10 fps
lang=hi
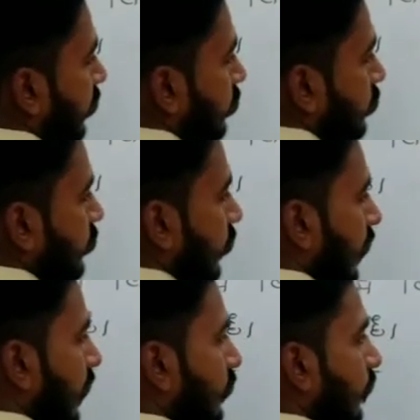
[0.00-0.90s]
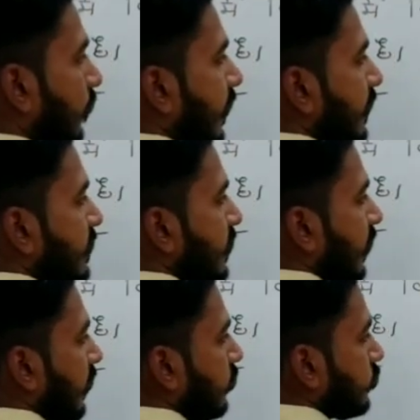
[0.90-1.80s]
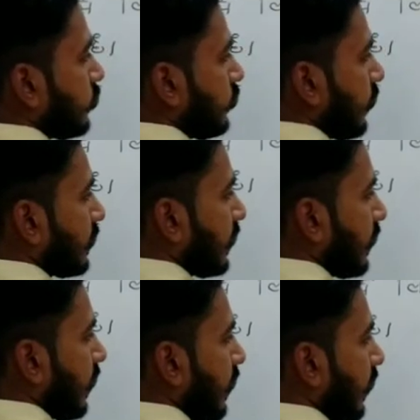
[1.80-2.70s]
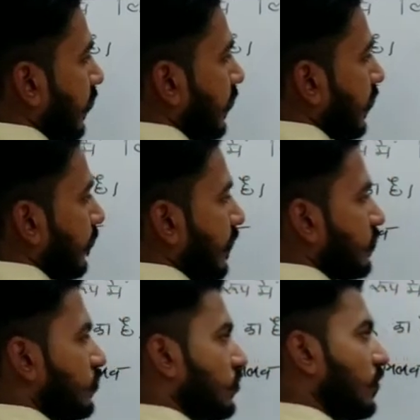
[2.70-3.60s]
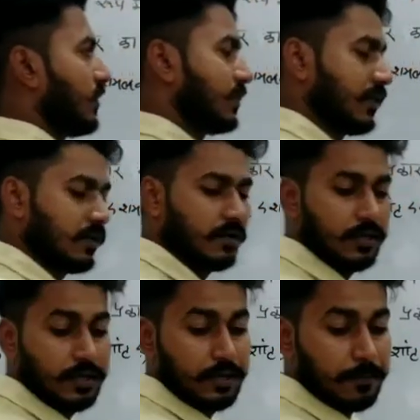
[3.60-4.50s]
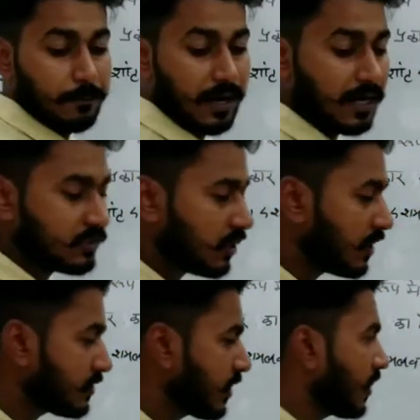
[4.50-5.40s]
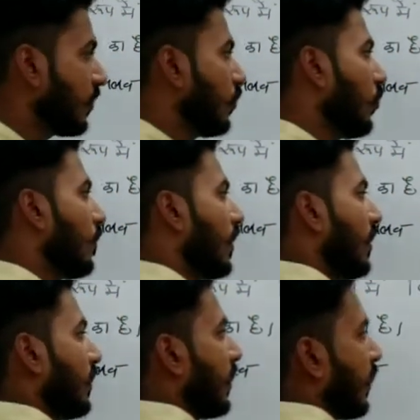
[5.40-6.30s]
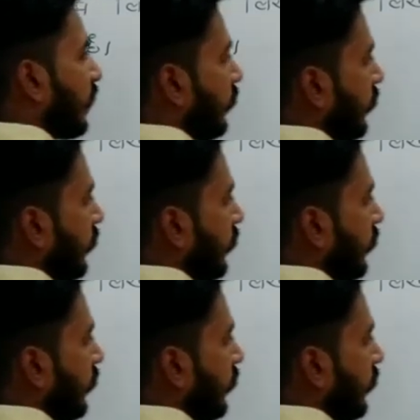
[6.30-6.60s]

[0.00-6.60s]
दो जीरो लगा दो नहीं जा रहा तो जीरो आ जाएगा आगे यहाँ पे जीरो आ जाएगा भाग चला जाएगा नौ बार ग्यारह नौ